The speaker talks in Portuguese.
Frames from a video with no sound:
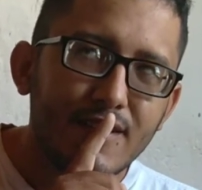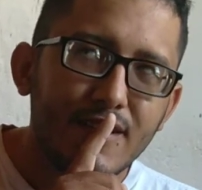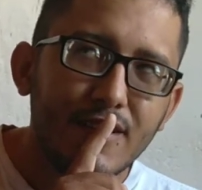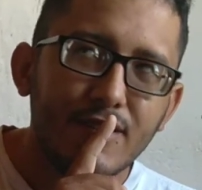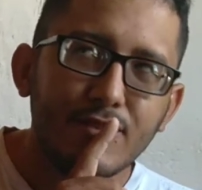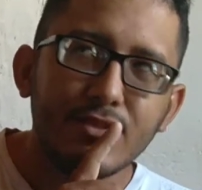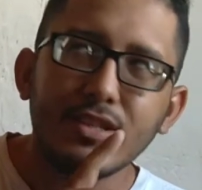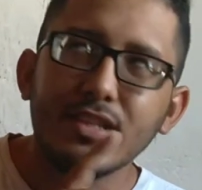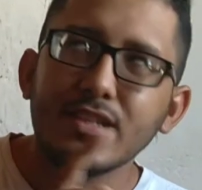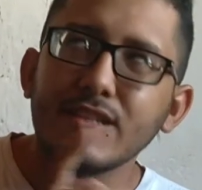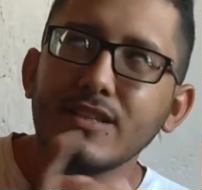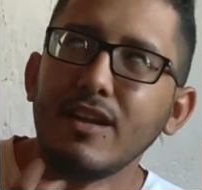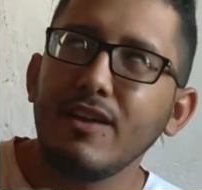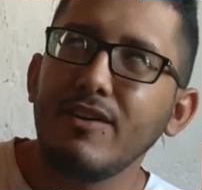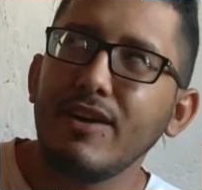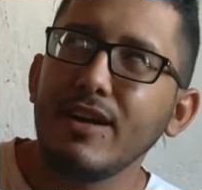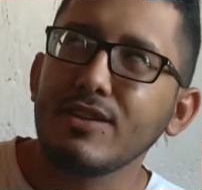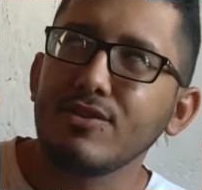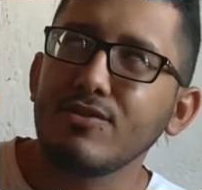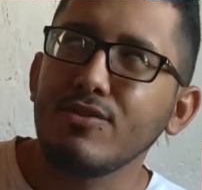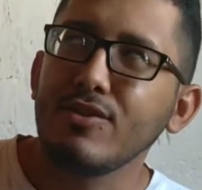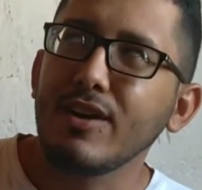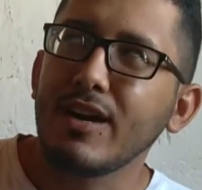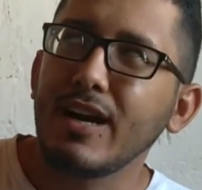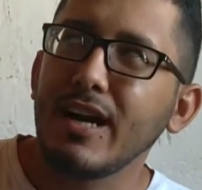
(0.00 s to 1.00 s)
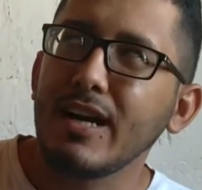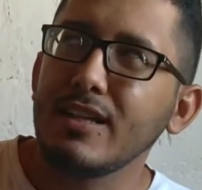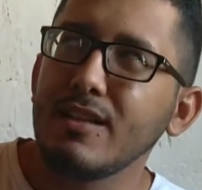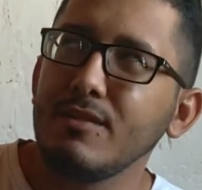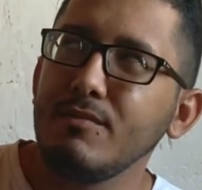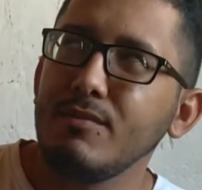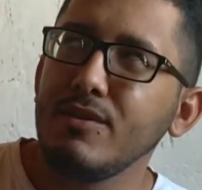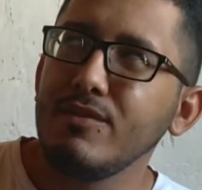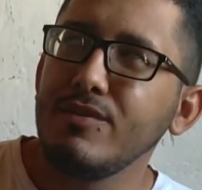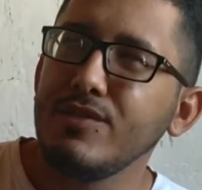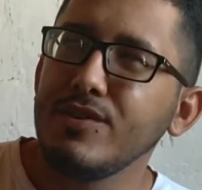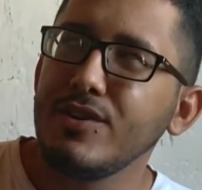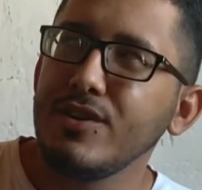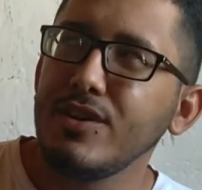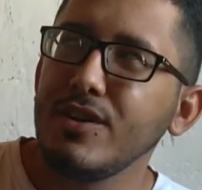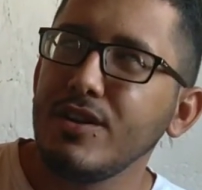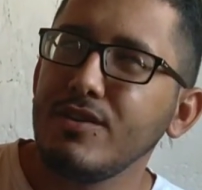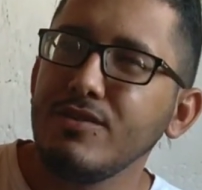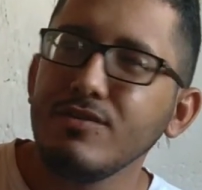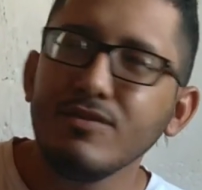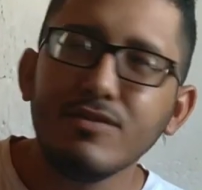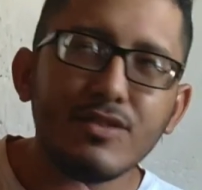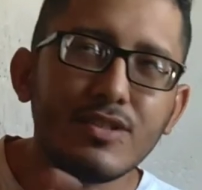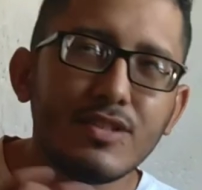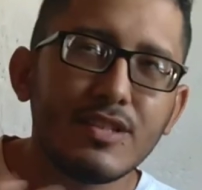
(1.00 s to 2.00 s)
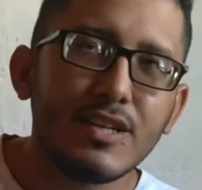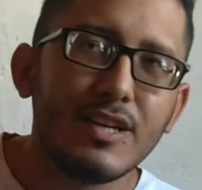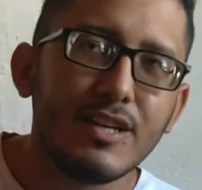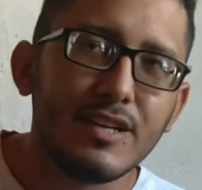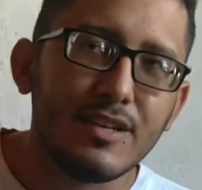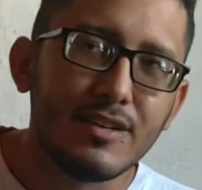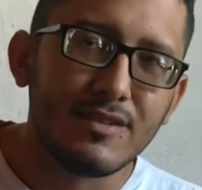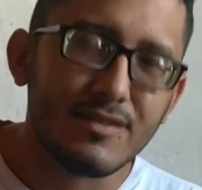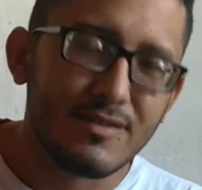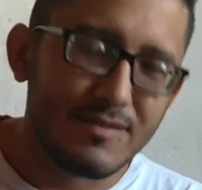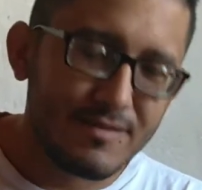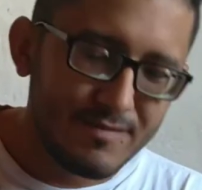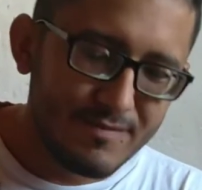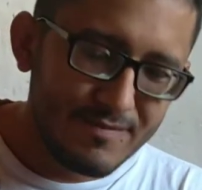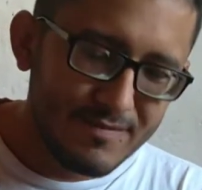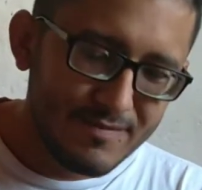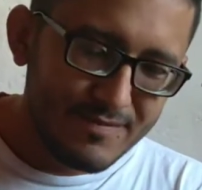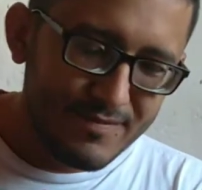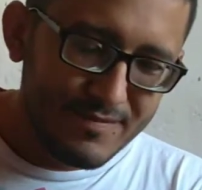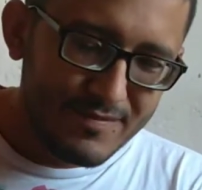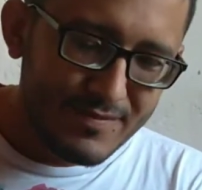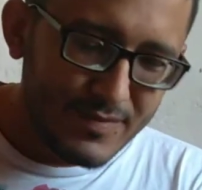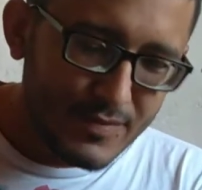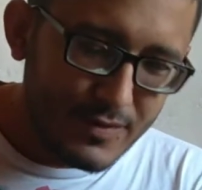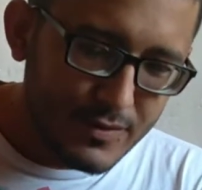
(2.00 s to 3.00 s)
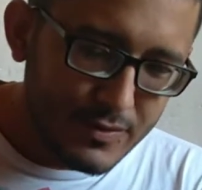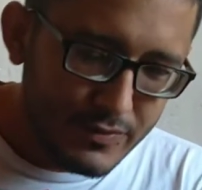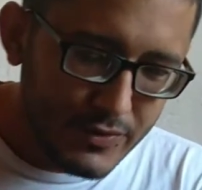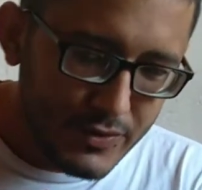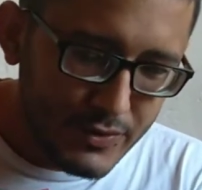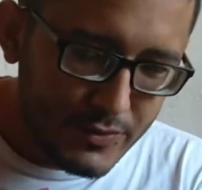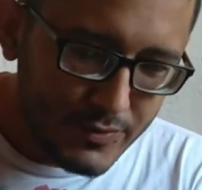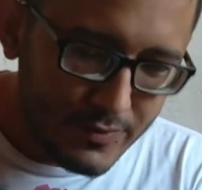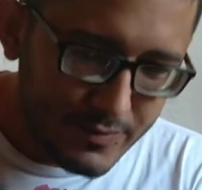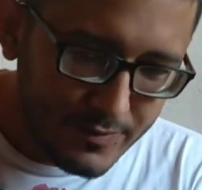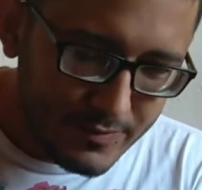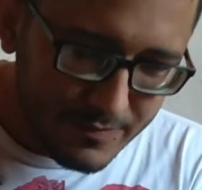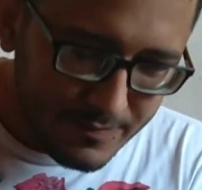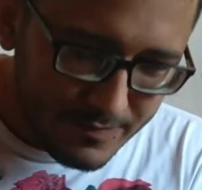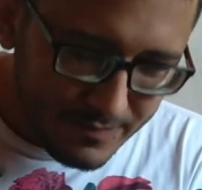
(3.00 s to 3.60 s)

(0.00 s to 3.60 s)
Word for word: Não sei se ela vai tocar também violão, não sei. Viu?